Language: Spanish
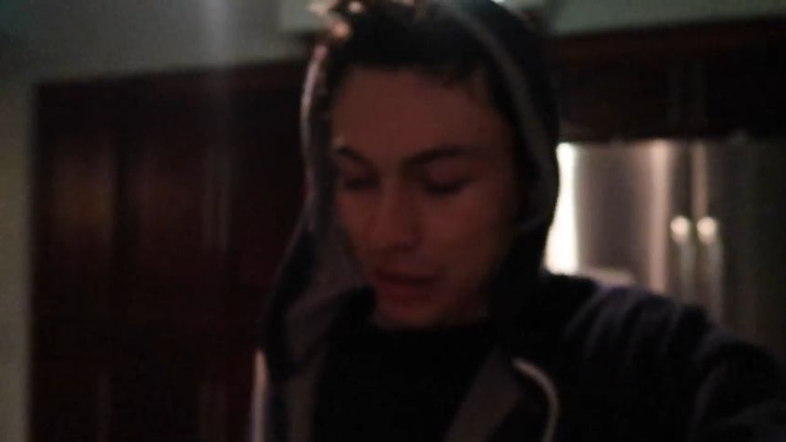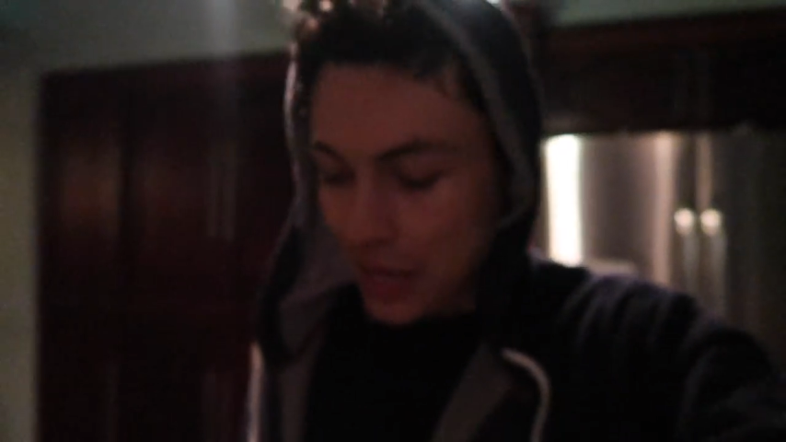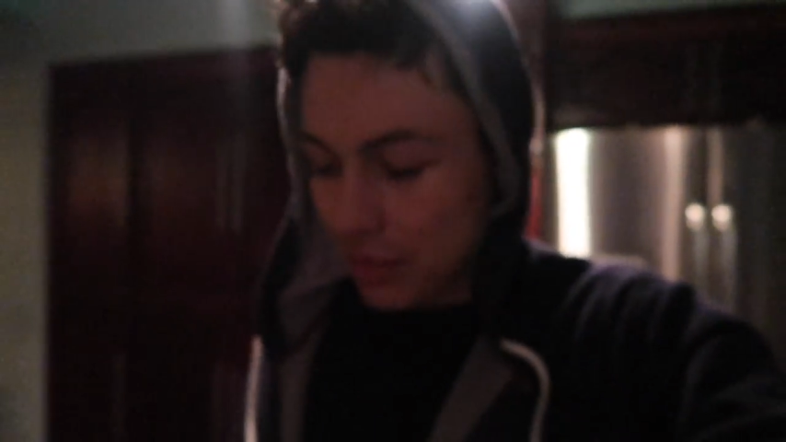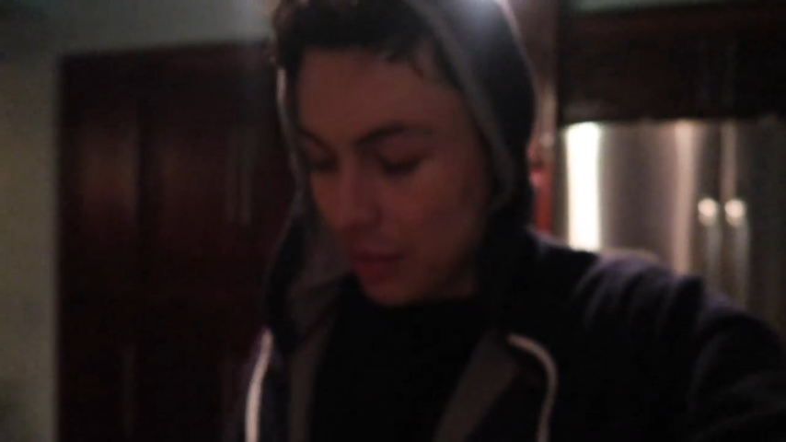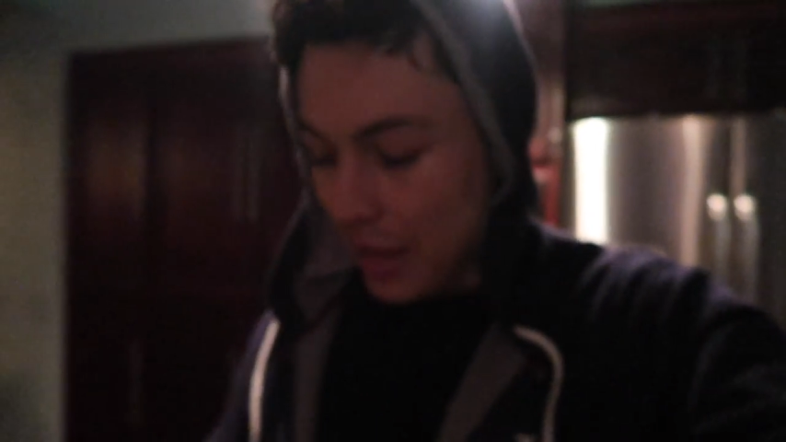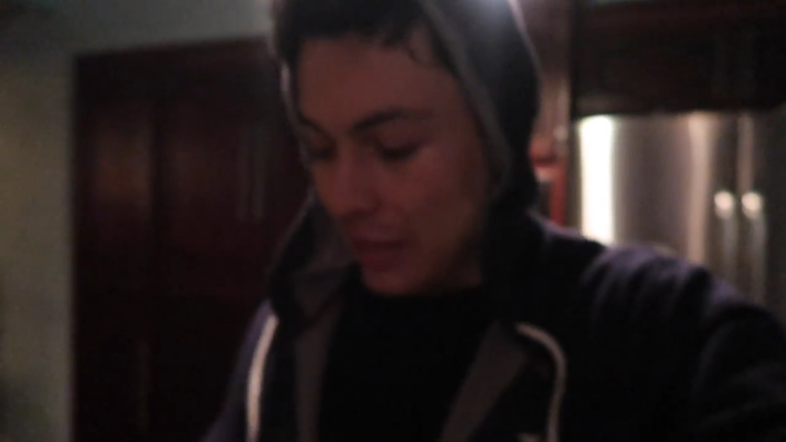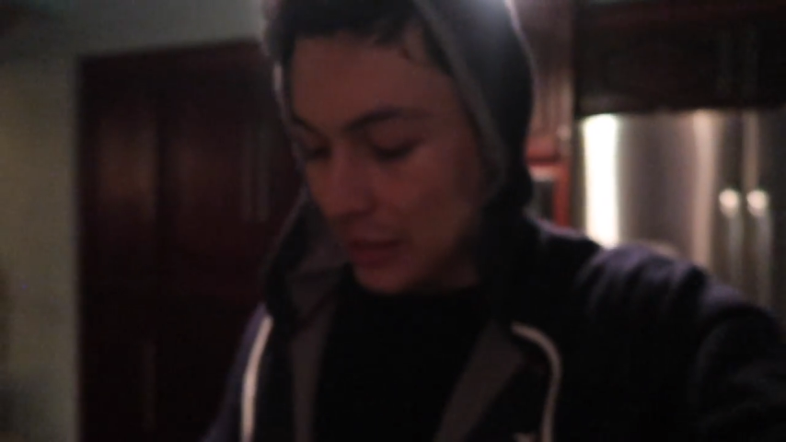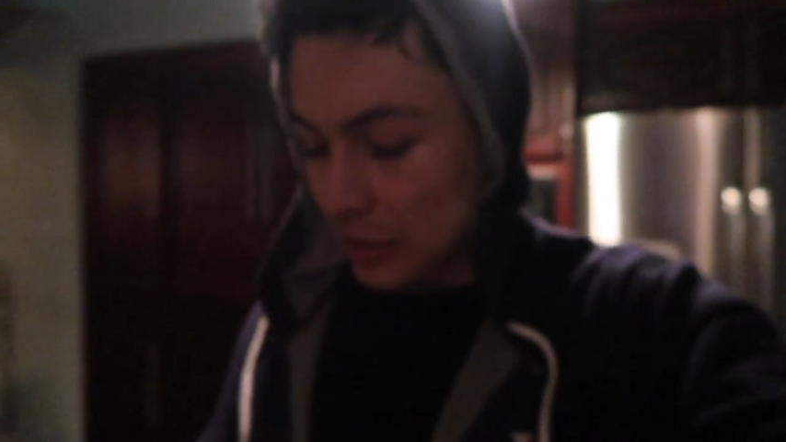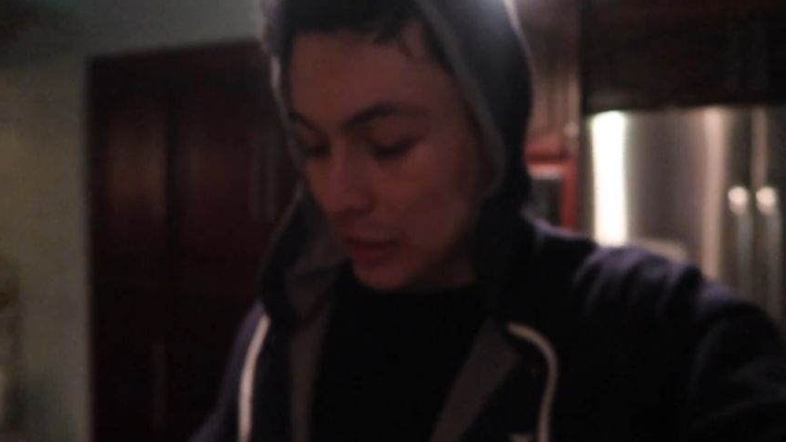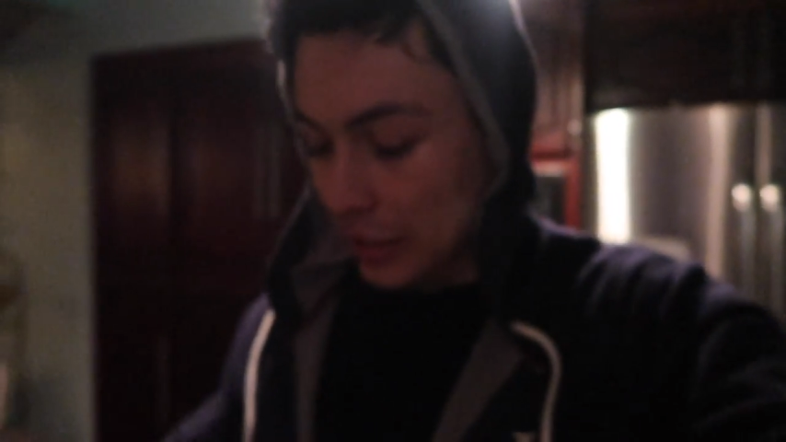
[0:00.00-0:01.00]
de
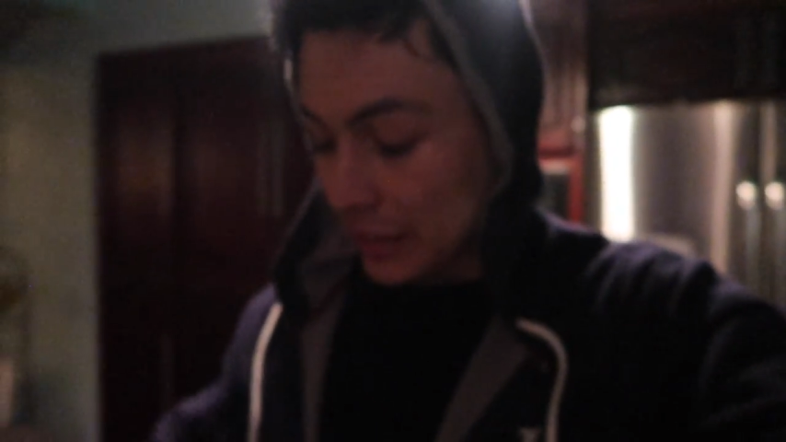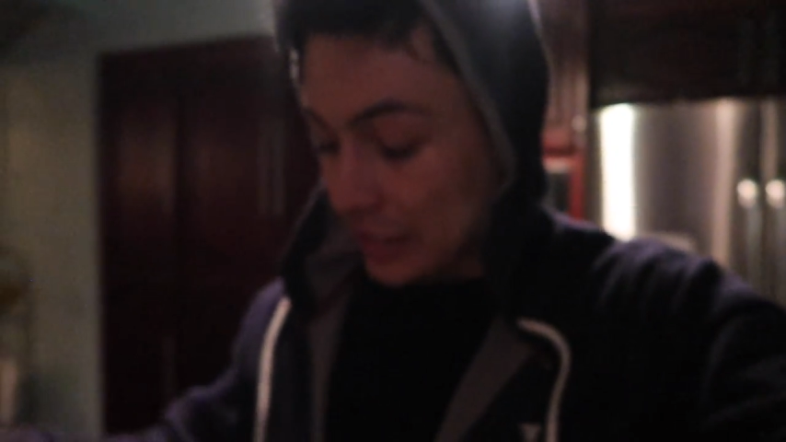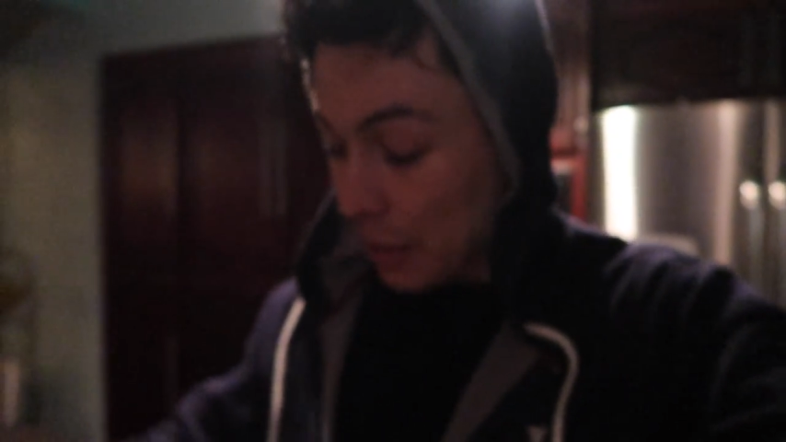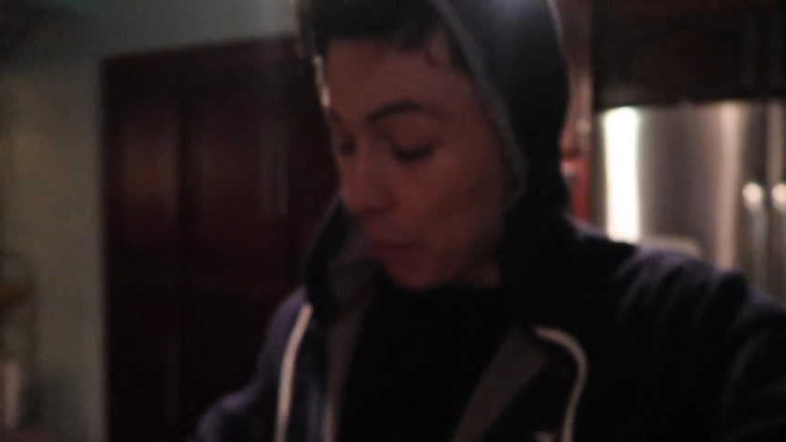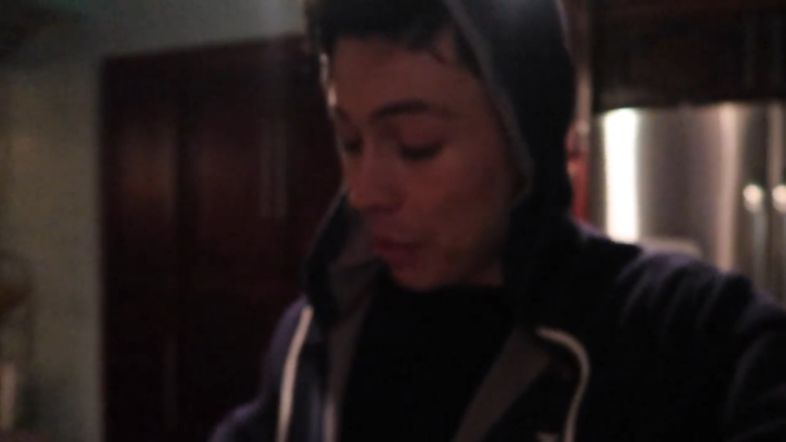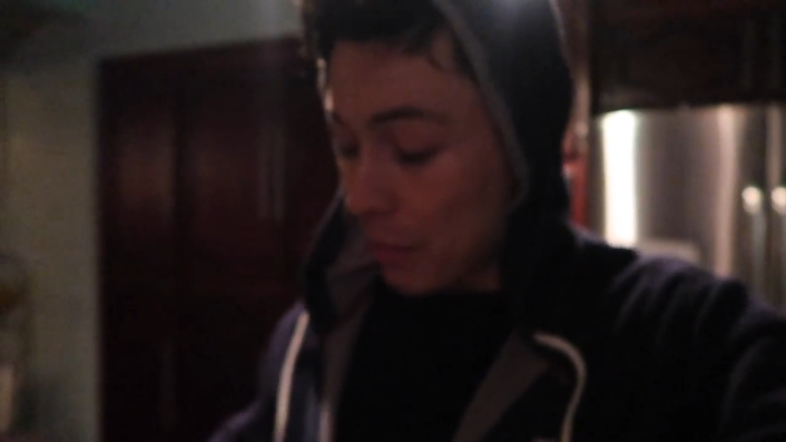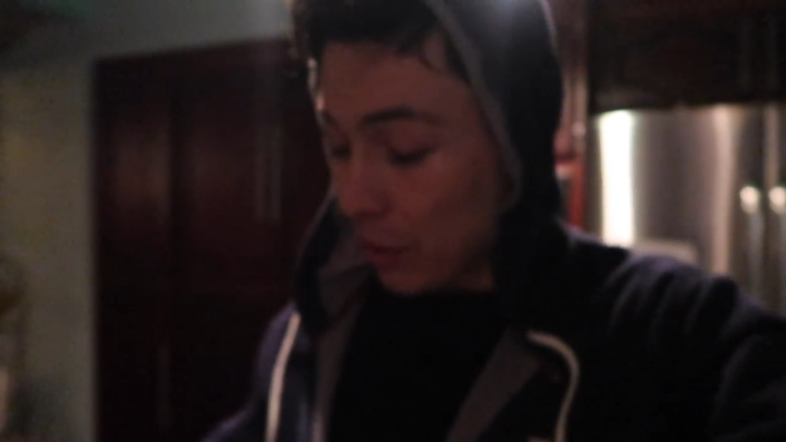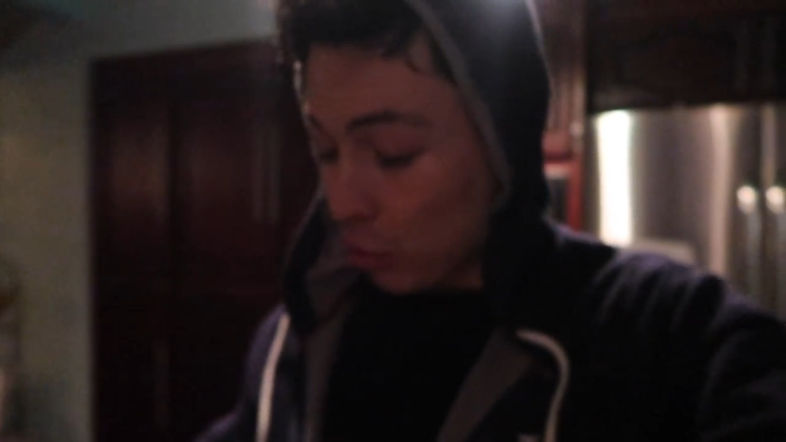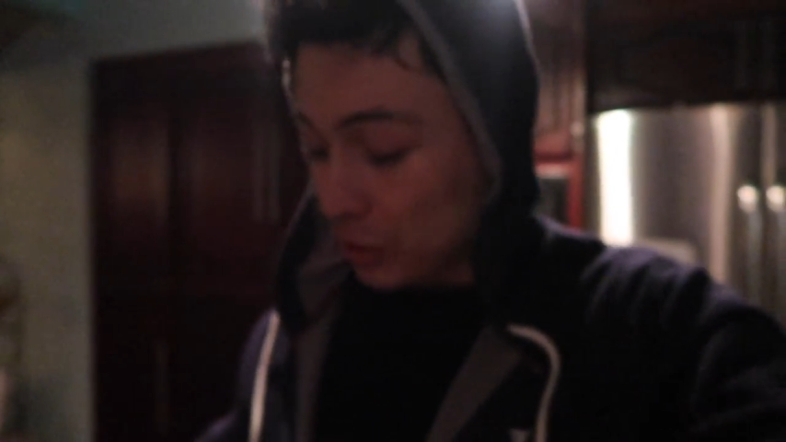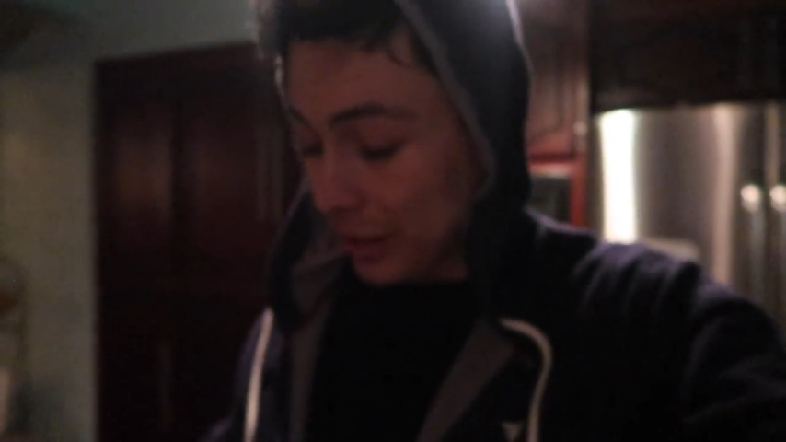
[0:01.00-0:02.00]
dientes. Siempre
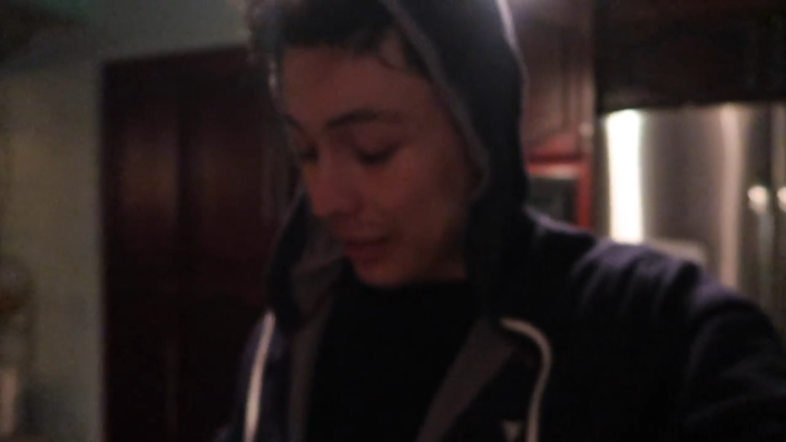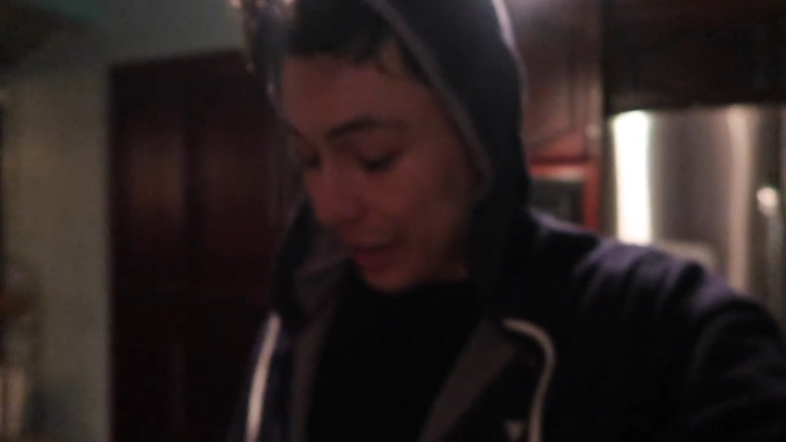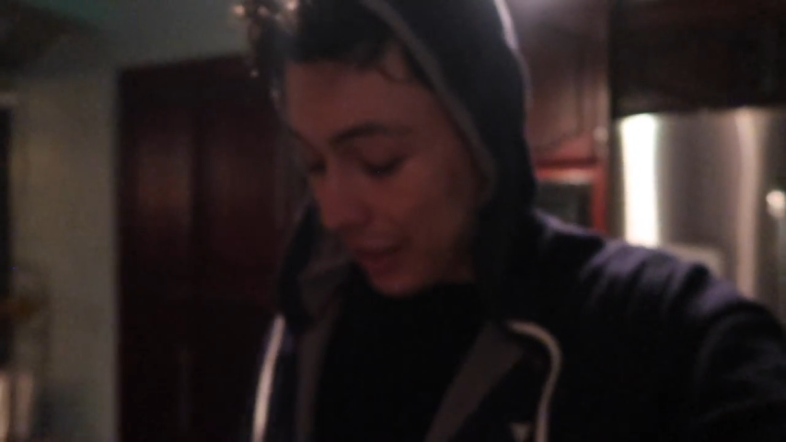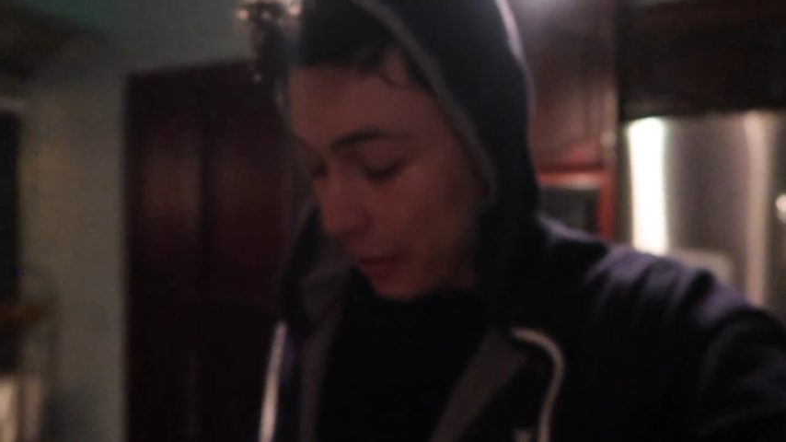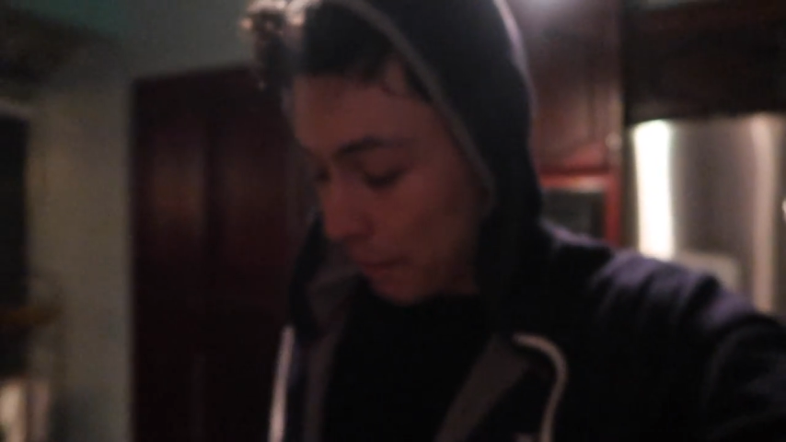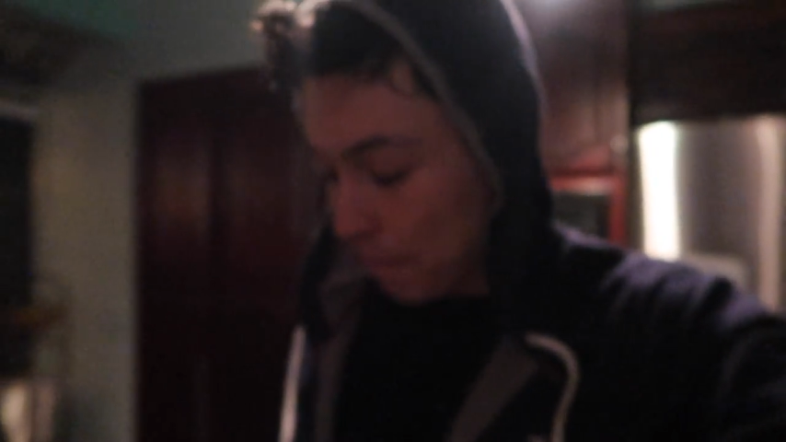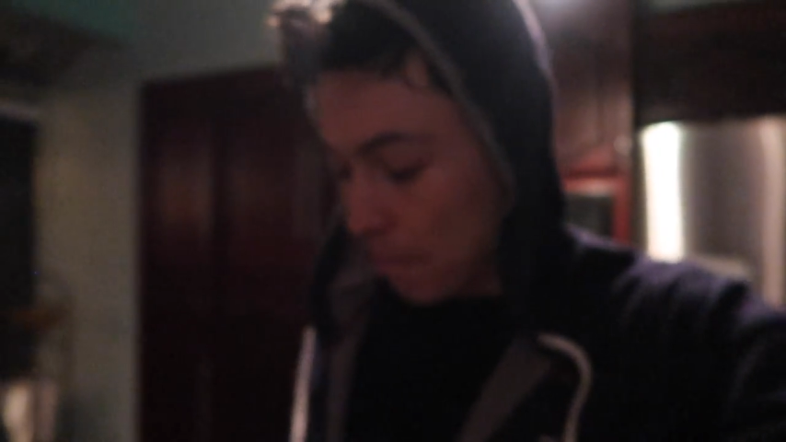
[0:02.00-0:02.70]
me gusta tener